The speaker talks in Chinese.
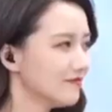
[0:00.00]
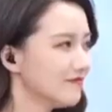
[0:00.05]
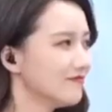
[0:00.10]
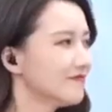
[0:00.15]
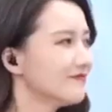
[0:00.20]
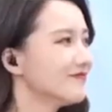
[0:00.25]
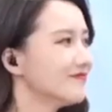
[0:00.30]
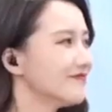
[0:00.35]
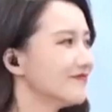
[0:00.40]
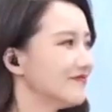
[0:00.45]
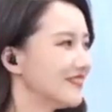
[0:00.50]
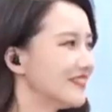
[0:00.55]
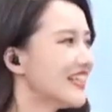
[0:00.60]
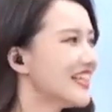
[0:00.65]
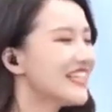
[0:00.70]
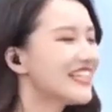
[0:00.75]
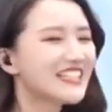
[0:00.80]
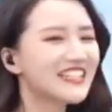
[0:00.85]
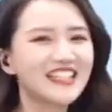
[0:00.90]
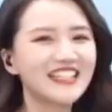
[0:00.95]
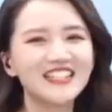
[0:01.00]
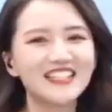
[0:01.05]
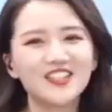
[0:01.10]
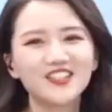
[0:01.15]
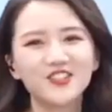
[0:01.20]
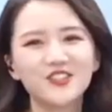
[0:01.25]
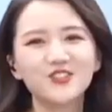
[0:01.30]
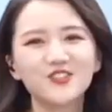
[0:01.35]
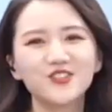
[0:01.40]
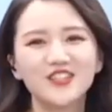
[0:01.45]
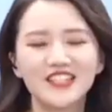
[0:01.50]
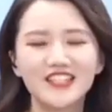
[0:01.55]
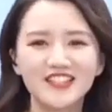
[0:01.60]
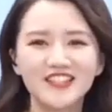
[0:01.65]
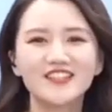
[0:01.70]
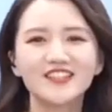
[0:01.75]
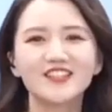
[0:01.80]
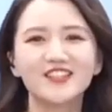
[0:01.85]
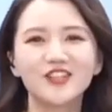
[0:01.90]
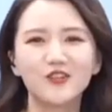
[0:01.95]
嗯，谢谢松韵，
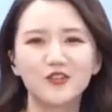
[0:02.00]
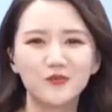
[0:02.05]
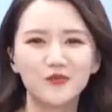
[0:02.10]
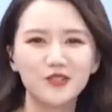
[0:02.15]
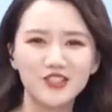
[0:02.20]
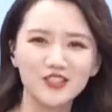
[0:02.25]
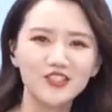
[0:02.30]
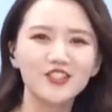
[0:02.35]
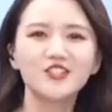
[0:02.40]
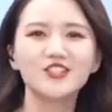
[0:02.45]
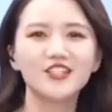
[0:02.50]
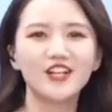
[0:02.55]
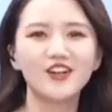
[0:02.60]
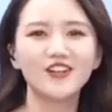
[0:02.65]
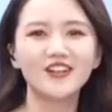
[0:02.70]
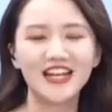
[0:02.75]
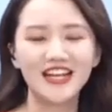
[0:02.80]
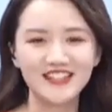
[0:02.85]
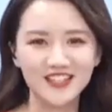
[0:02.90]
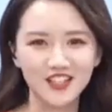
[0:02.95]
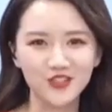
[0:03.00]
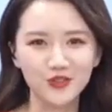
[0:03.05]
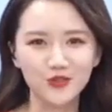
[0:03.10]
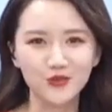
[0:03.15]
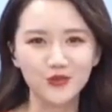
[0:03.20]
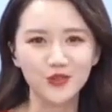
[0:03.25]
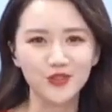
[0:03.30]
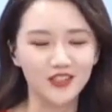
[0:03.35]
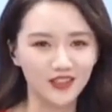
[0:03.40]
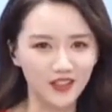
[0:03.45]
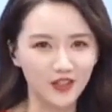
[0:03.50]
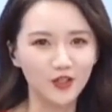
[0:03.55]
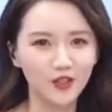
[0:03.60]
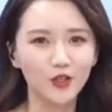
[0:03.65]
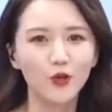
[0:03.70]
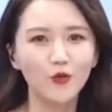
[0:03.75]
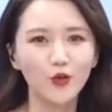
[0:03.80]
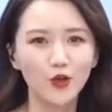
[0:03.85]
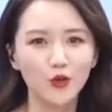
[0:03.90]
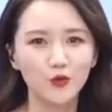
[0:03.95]
真的，我们真的是要感谢松韵，能
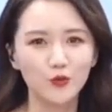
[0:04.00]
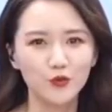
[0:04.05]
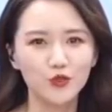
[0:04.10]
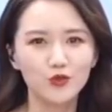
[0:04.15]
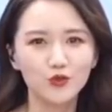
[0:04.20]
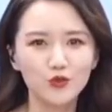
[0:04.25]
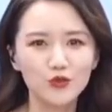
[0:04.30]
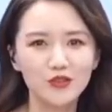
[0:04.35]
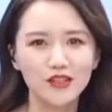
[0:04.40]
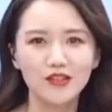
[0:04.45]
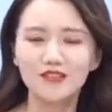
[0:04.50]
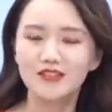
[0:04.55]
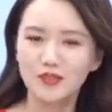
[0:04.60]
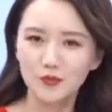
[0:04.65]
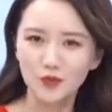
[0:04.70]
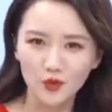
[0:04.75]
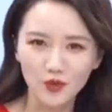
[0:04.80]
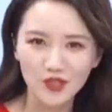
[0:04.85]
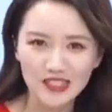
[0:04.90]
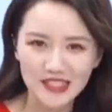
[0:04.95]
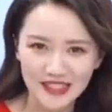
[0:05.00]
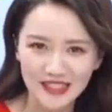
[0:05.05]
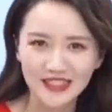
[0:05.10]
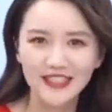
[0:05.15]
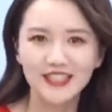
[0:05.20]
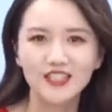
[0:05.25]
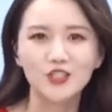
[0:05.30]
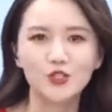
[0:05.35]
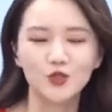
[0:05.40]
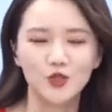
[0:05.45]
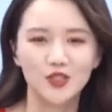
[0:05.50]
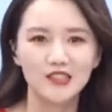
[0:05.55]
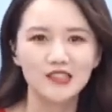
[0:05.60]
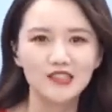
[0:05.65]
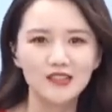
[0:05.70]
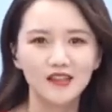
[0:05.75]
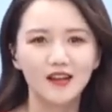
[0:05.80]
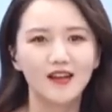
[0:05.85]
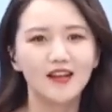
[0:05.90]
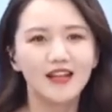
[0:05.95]
够为我们塑造这么多经典的角
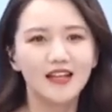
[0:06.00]
色，